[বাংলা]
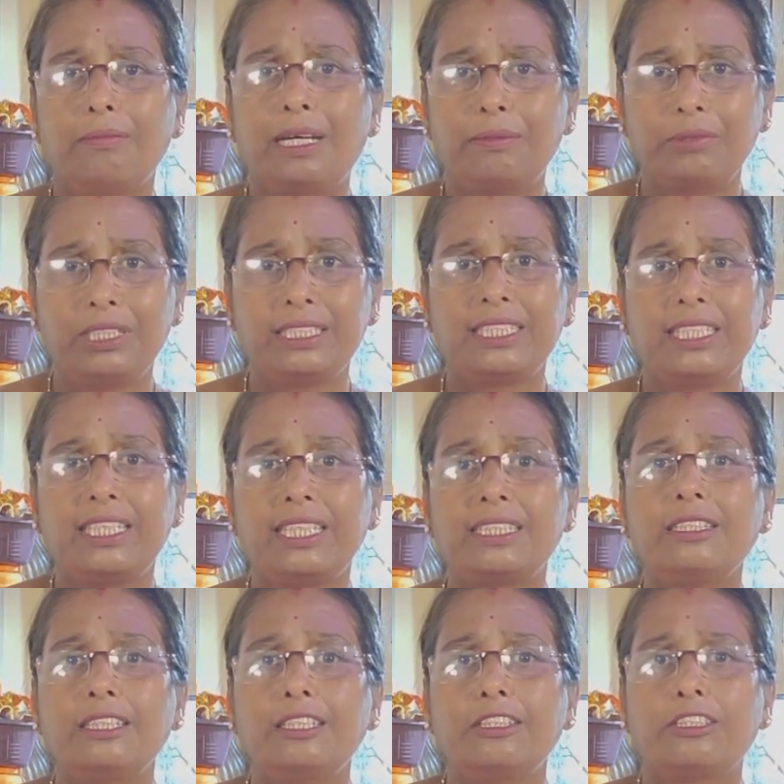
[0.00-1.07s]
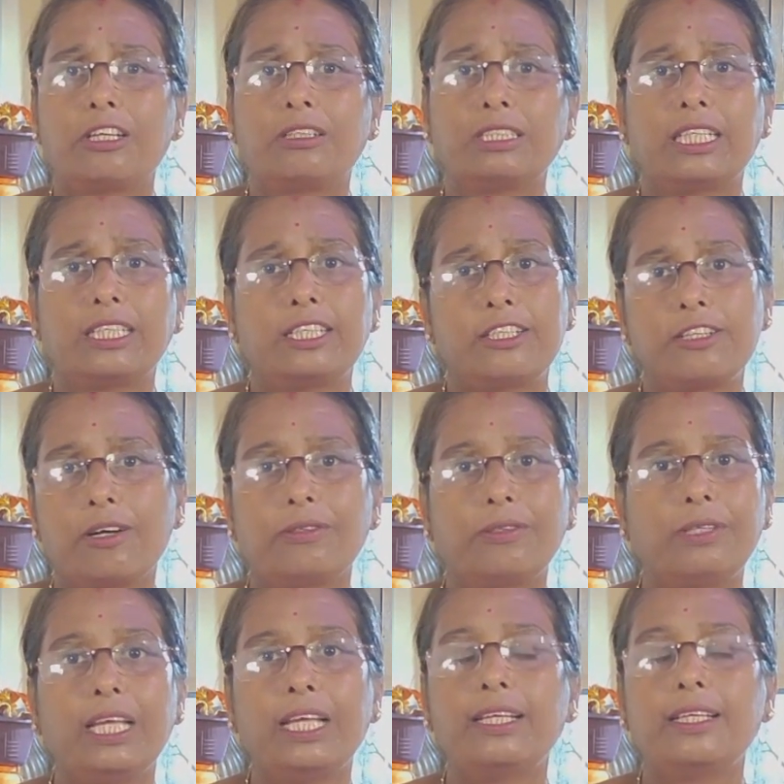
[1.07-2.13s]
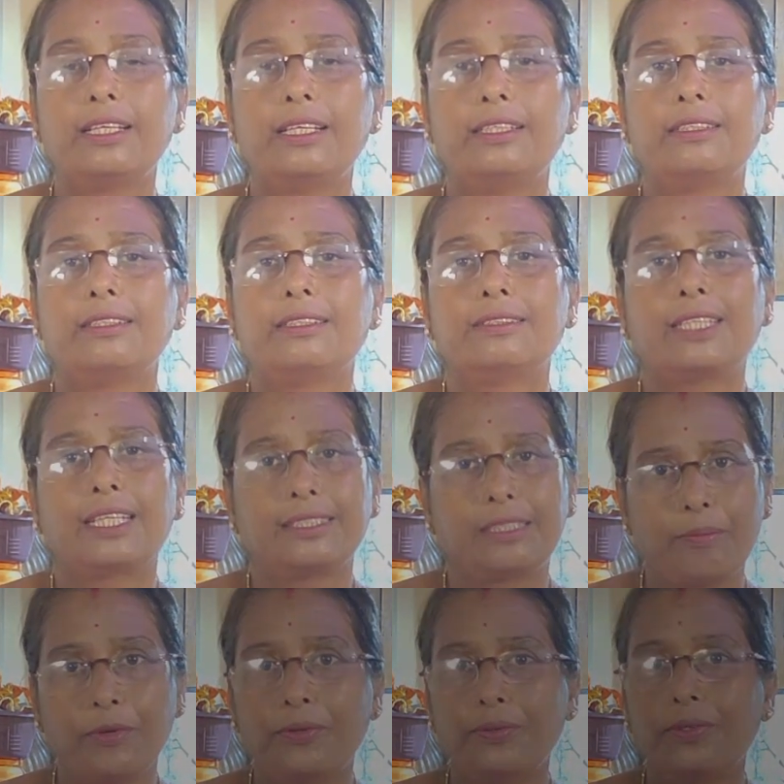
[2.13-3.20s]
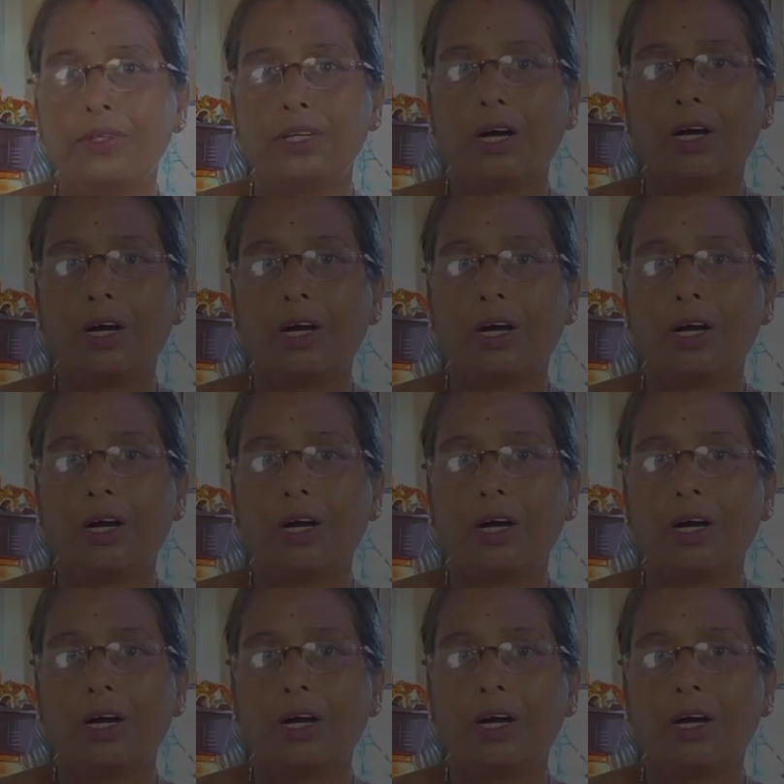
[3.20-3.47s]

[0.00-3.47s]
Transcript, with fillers: মা বলেছিলেন সংসারের সকলের তাতে মঙ্গল